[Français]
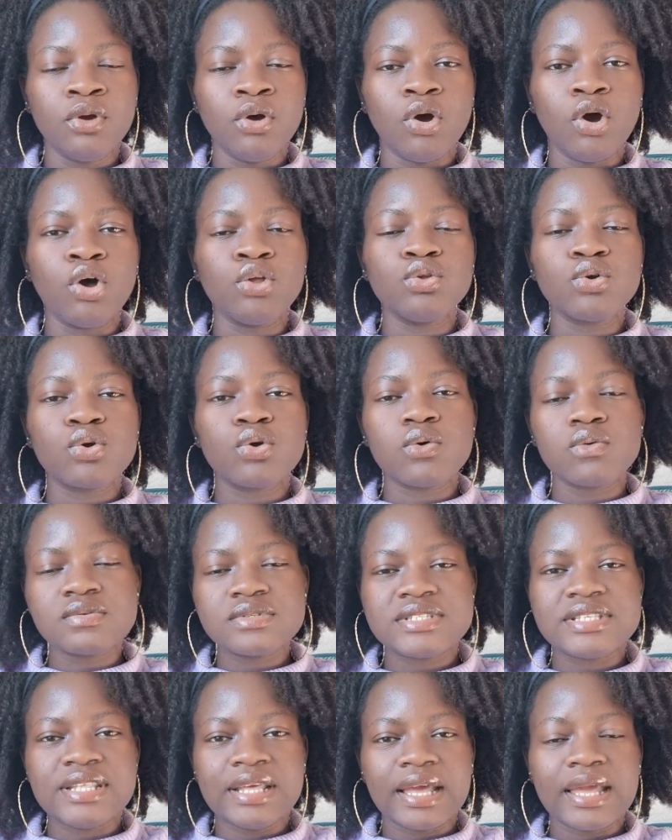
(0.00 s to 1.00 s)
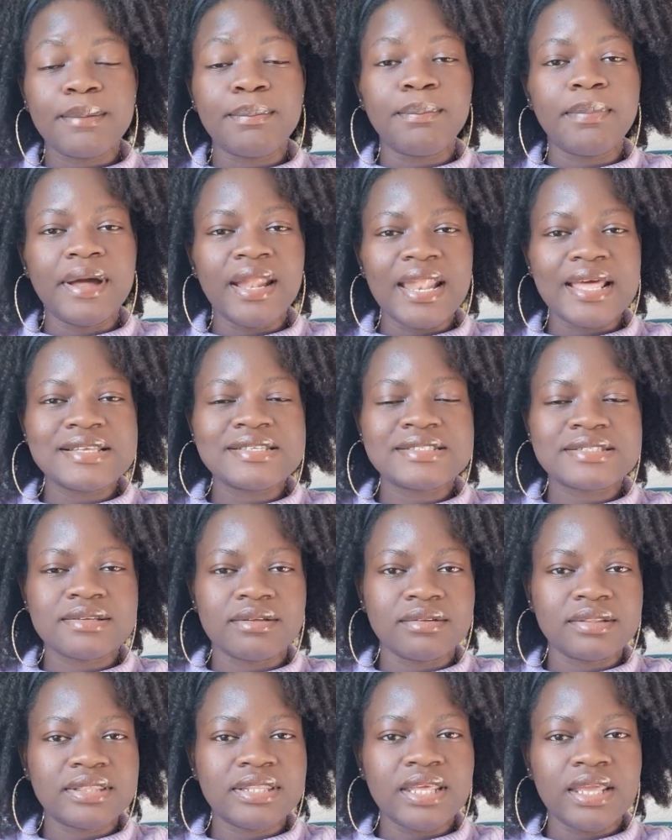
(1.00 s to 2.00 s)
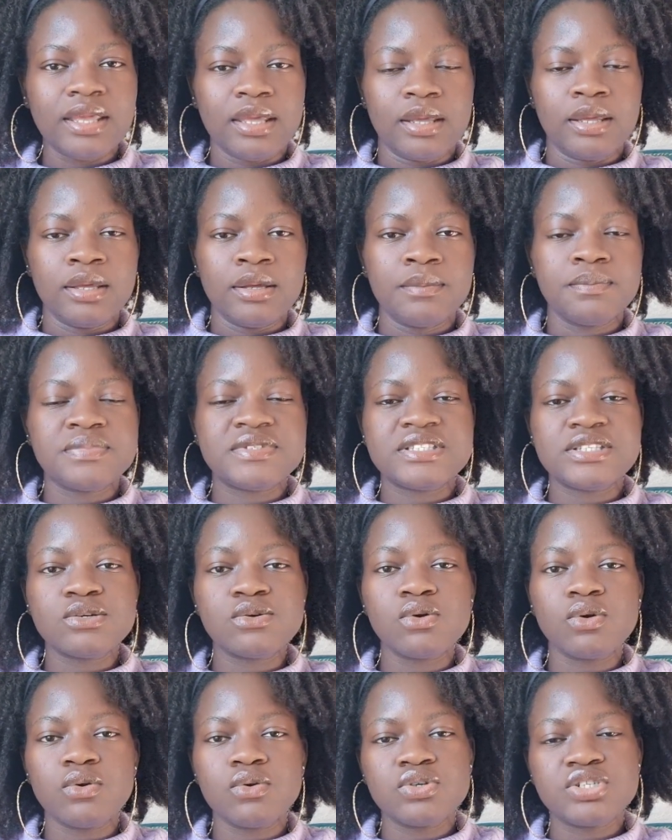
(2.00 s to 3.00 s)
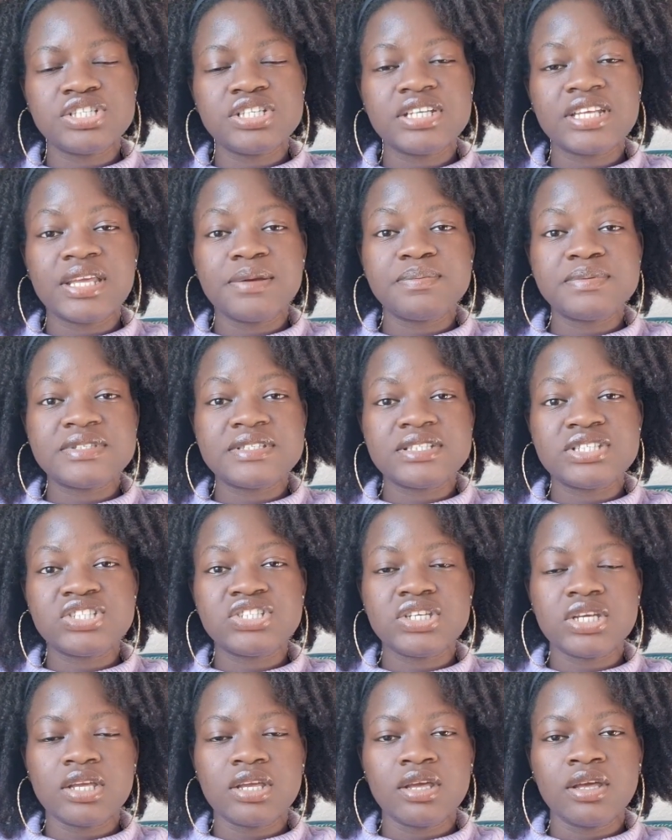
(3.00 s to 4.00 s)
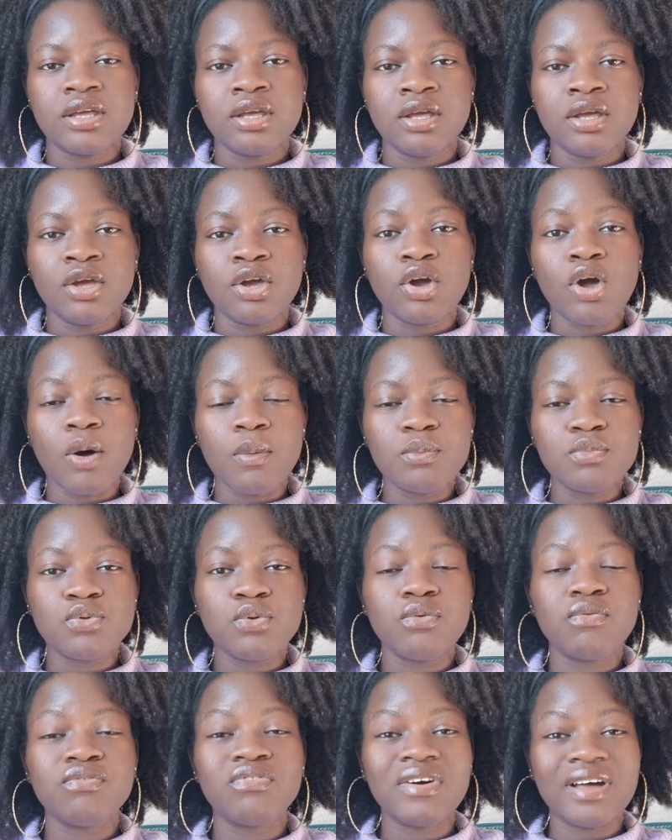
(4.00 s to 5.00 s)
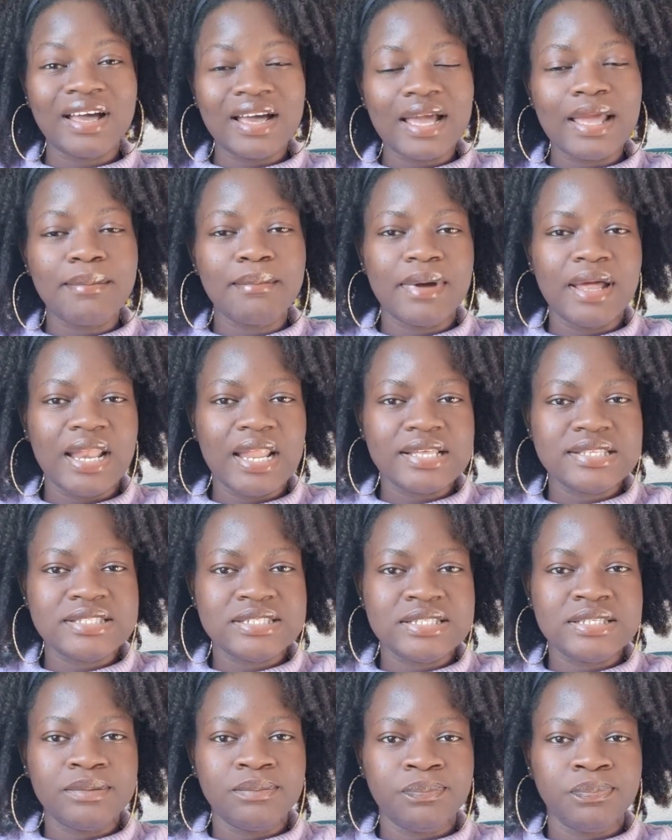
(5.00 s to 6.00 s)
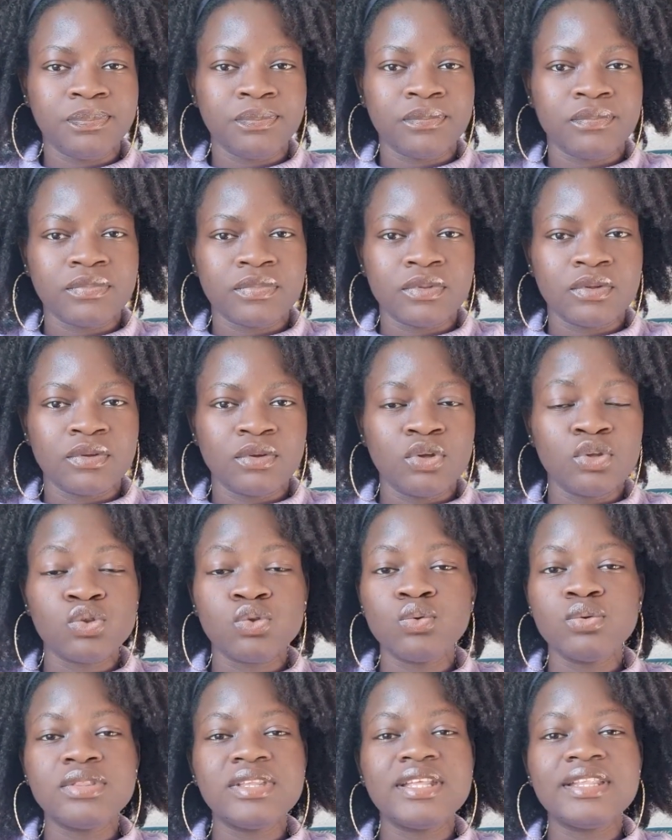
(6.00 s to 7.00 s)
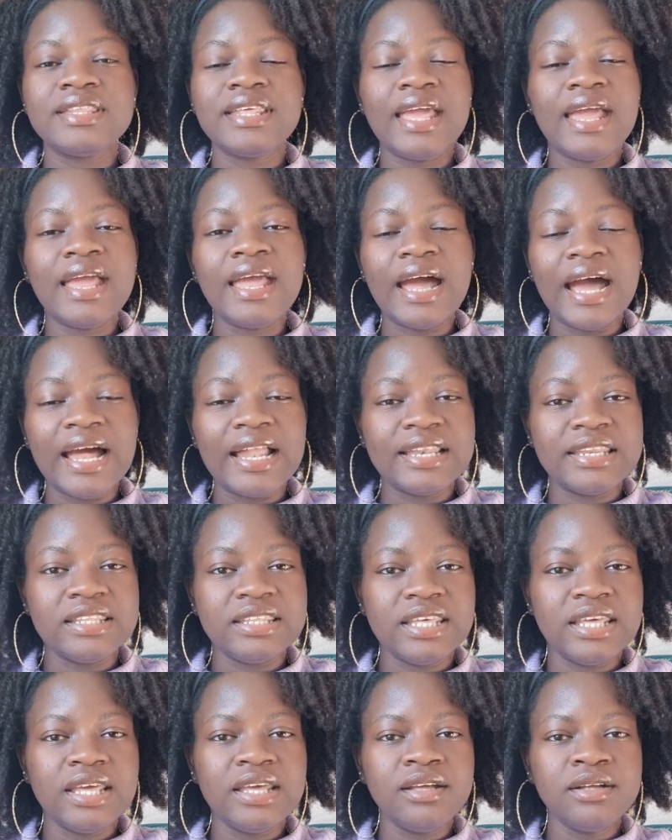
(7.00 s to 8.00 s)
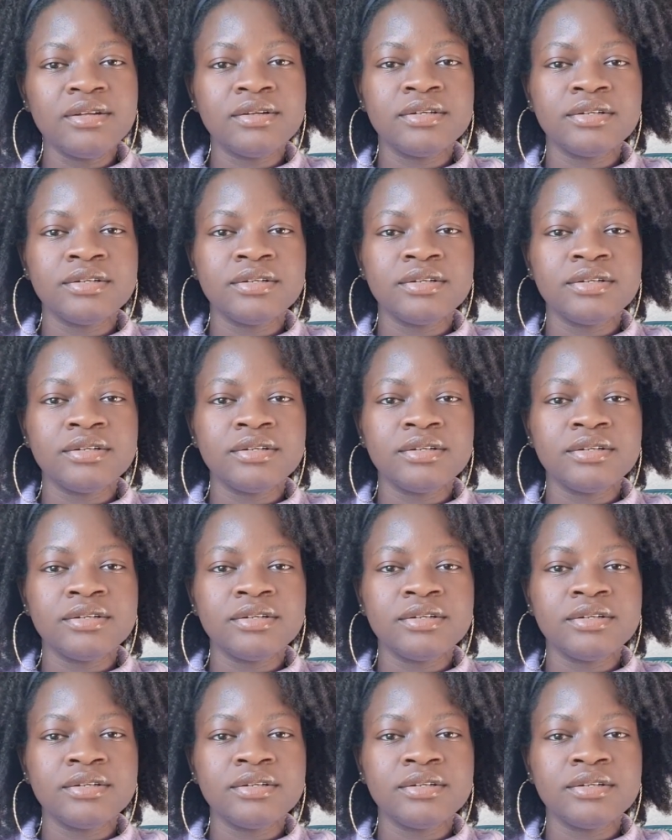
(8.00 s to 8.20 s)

on ne considérait pas la santé psychologique et psychique comme de vraies maladies. Tout était allié